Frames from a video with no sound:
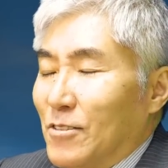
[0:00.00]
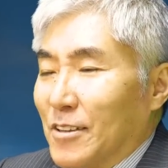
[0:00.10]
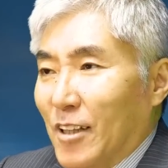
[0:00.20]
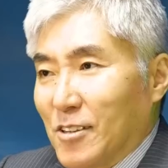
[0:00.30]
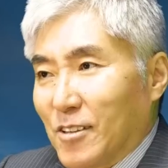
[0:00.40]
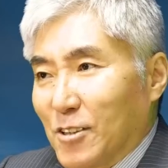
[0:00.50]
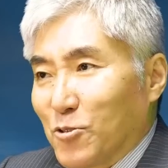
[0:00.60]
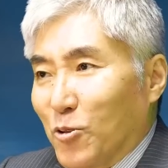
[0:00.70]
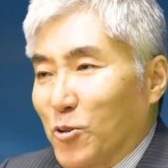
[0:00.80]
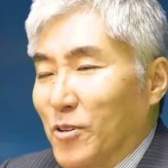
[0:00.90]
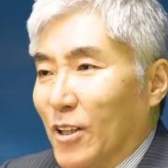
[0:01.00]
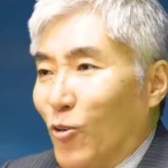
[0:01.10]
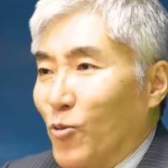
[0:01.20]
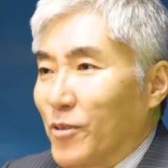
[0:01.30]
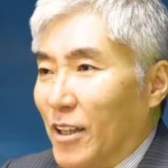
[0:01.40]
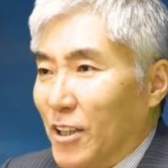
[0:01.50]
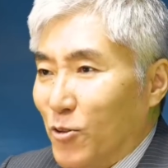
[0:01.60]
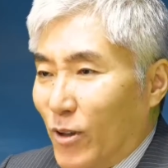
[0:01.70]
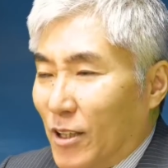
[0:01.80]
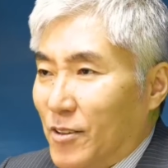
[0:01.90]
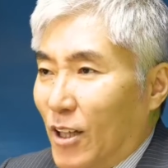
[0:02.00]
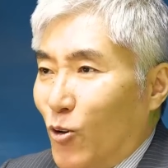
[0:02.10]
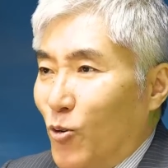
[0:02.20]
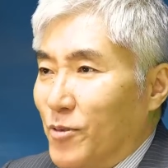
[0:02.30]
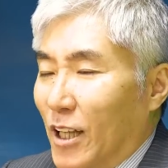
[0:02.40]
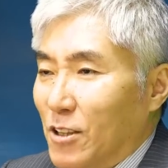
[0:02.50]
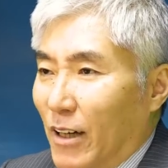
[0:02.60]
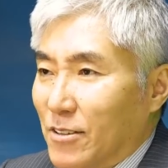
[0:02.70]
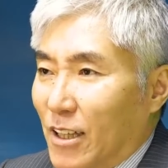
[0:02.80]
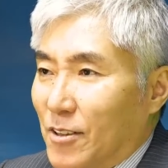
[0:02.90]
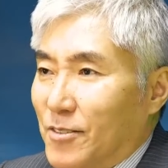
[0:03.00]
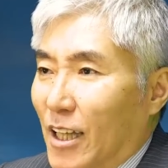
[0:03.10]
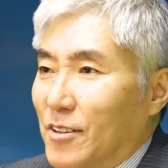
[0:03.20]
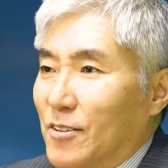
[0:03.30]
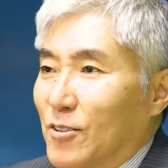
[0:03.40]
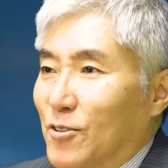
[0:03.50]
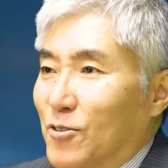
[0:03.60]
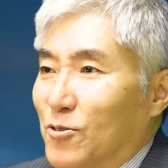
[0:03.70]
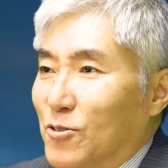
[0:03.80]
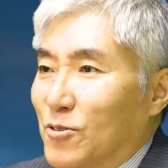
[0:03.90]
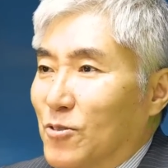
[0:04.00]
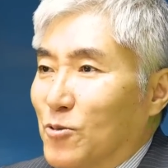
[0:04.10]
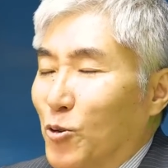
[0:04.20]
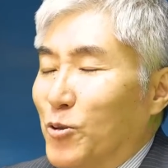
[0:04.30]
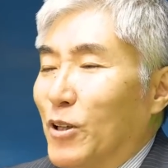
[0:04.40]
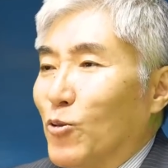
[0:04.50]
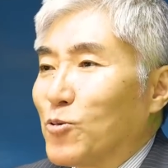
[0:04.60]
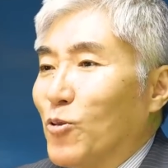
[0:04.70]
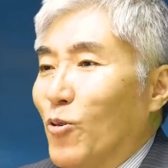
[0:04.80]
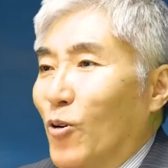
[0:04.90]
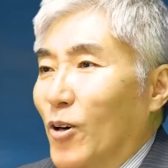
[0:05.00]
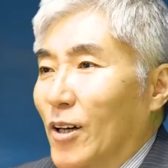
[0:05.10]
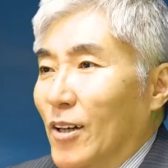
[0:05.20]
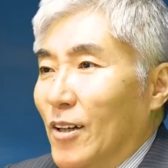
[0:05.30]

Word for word: 私たちの国はこんなにひどかったこんなに悪かったというようなことを